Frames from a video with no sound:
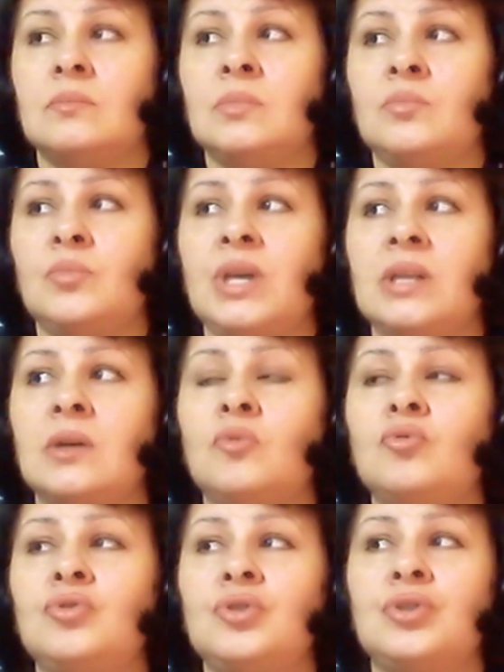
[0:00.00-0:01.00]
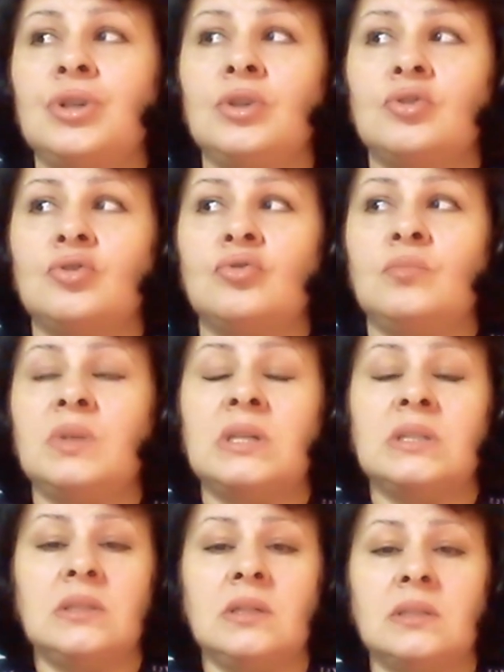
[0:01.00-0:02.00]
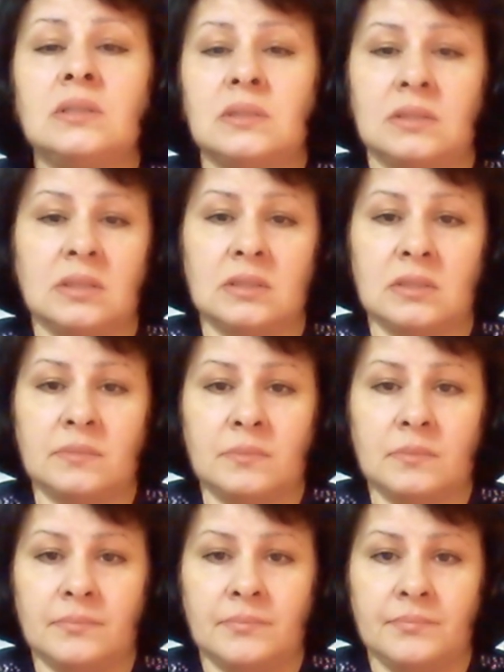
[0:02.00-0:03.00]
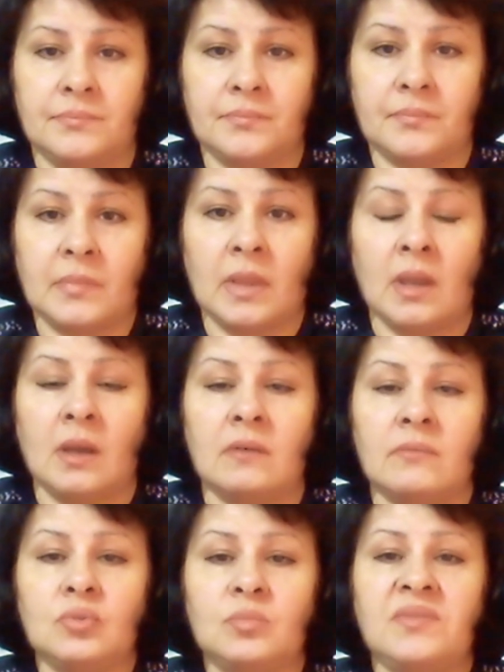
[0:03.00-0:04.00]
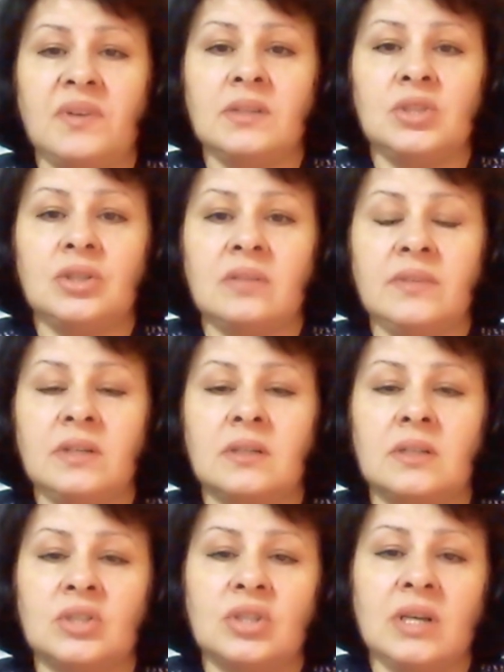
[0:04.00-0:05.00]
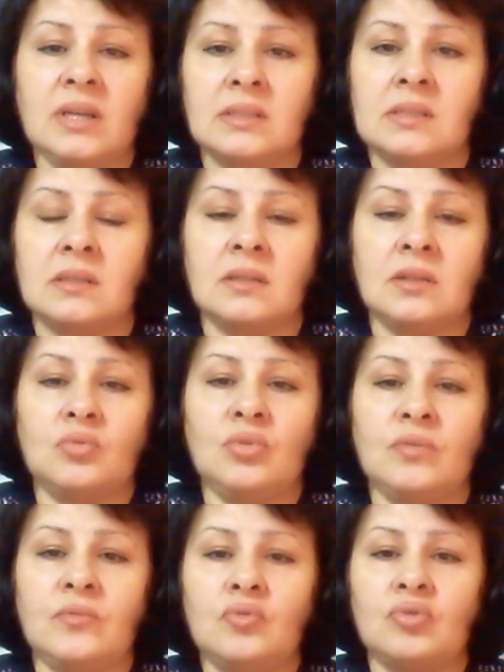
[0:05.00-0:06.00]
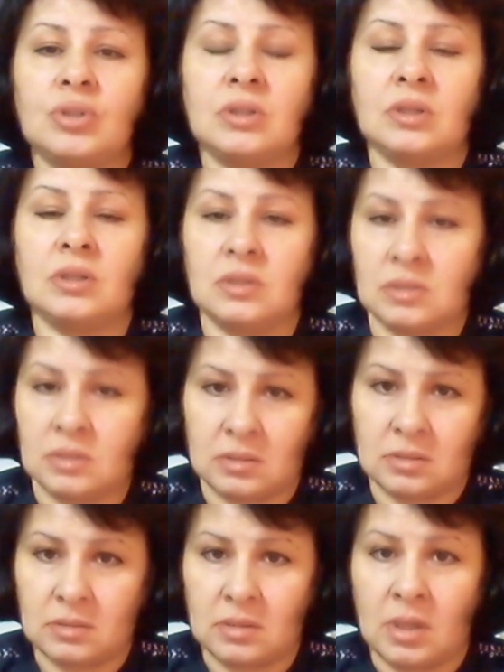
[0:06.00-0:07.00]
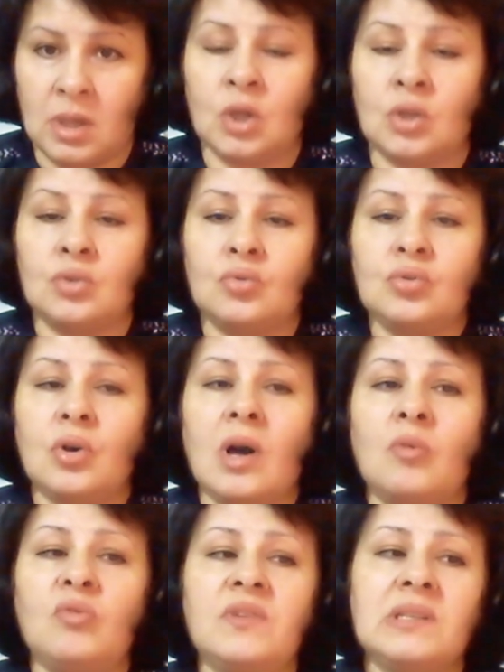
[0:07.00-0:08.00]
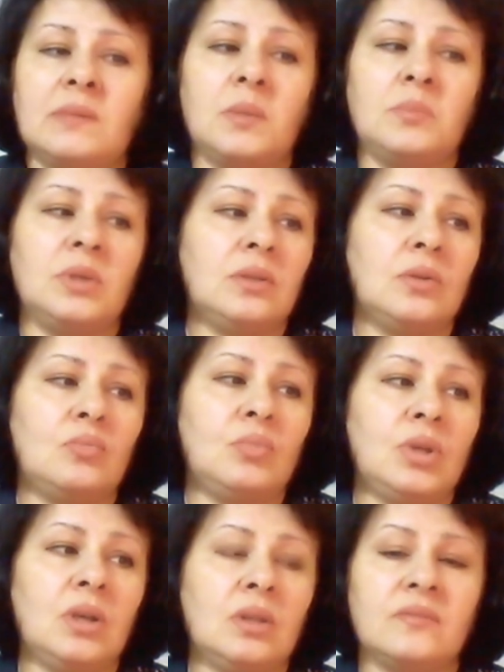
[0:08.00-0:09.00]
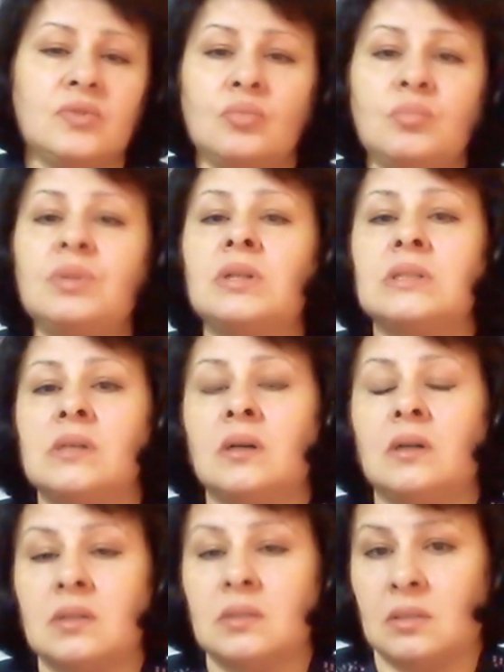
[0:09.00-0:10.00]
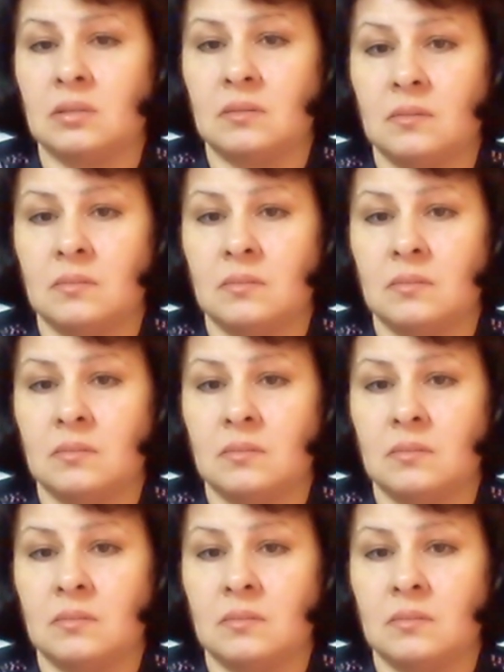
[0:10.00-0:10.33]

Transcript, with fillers: У меня такое ощущение, что мы родились с этим. Вот бывает, человек рождается, и у него уже это есть. Но до какого-то момента у меня это все было закрыто.